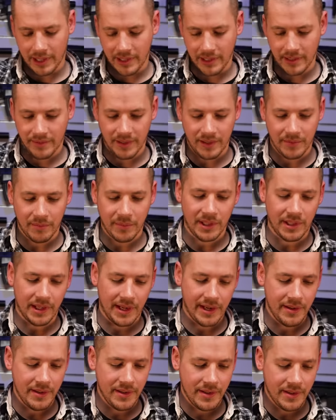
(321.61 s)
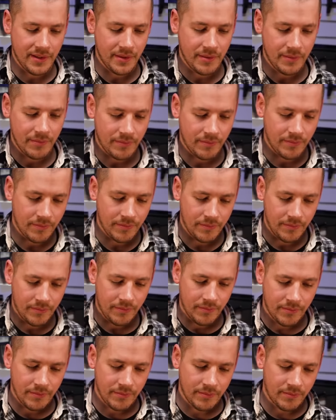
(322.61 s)
alles, was Metall ist,
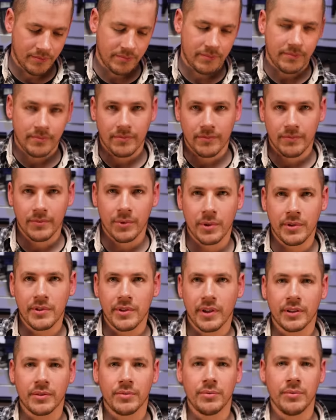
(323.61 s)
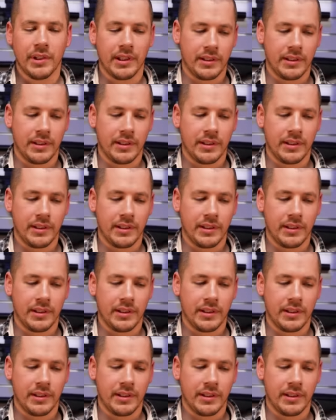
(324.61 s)
hört sich halt gut